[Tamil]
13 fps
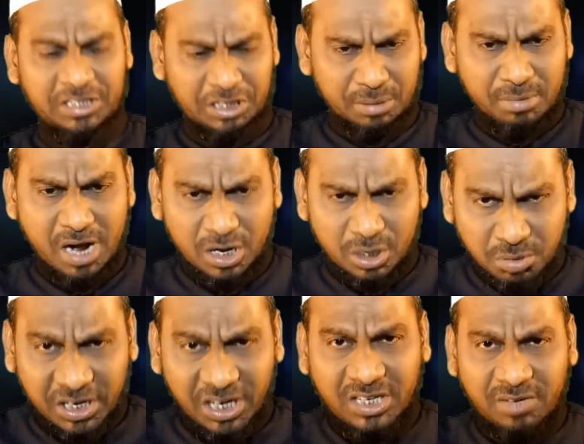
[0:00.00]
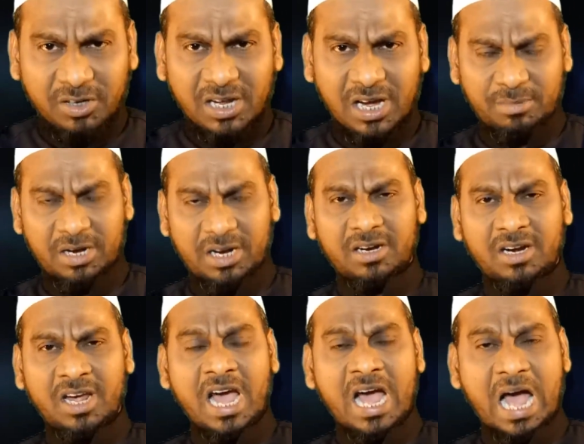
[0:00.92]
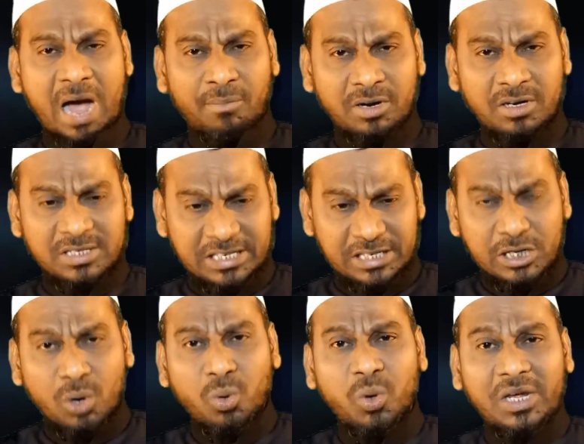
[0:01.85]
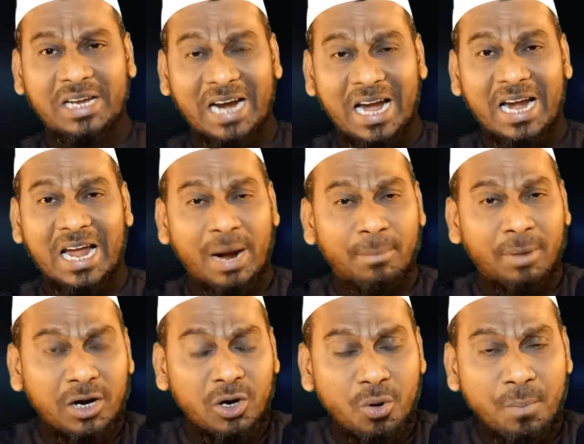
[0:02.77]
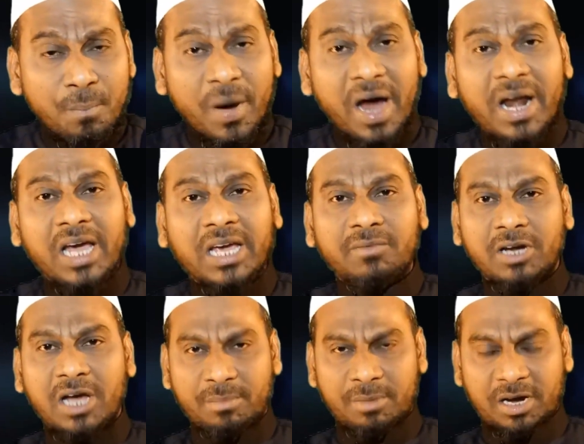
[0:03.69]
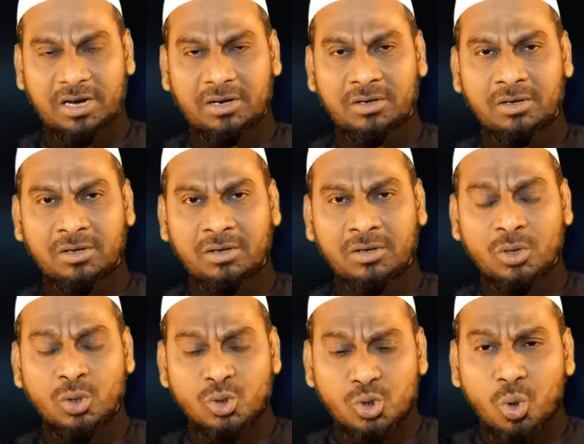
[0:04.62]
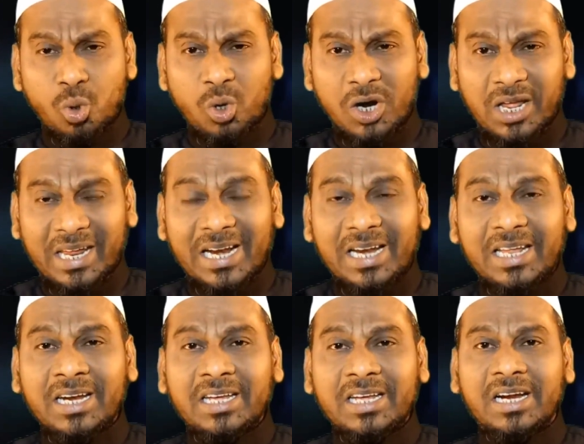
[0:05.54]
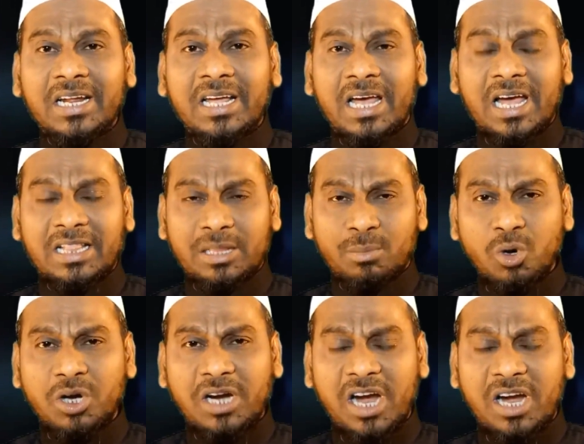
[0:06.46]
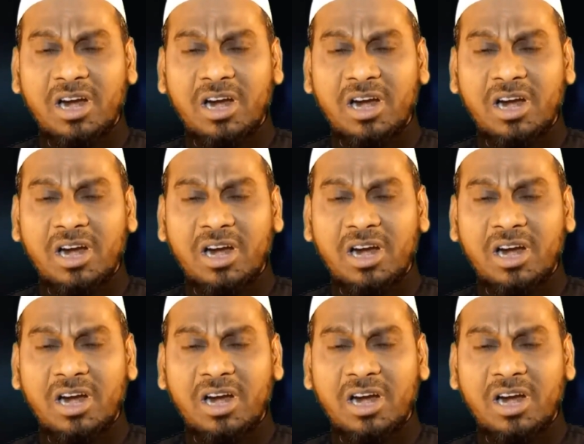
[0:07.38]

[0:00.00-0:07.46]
ஈமானும் கிட்டி விடாமல் அவன் செய்யக்கூடிய நல்ல அமல்களும் பாழாகி விடாமல் சூழ்நிலைகள் என்கின்ற அந்த முட்கள்